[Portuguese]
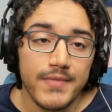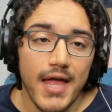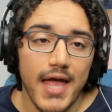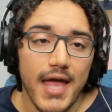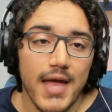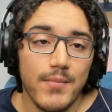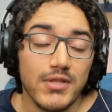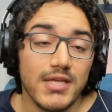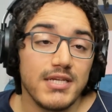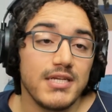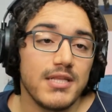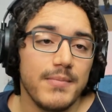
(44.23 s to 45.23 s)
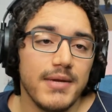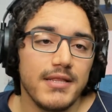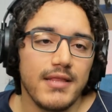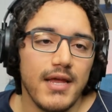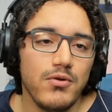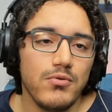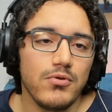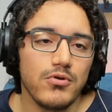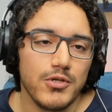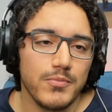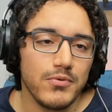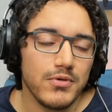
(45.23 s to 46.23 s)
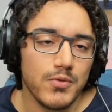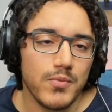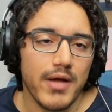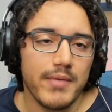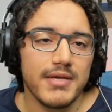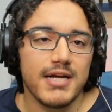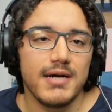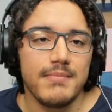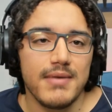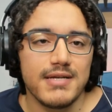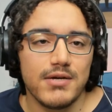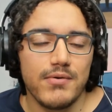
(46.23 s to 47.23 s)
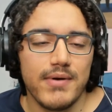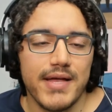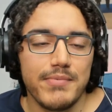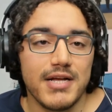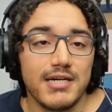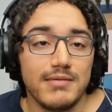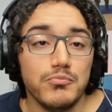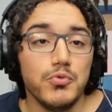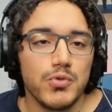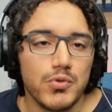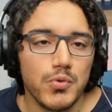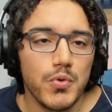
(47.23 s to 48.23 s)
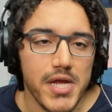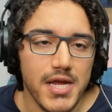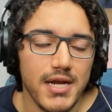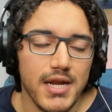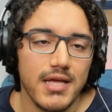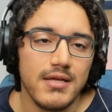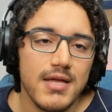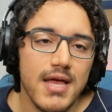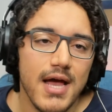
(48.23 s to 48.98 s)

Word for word: É, muita gente também tem no notebook uma webcam, mas é uma webcam muito ruim, né?